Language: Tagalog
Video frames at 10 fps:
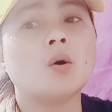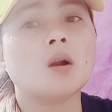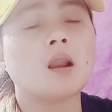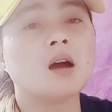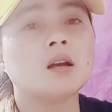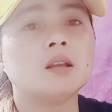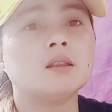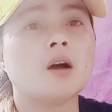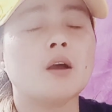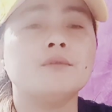o'clock in
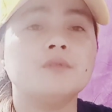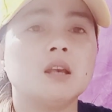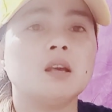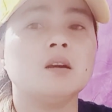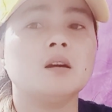the evening,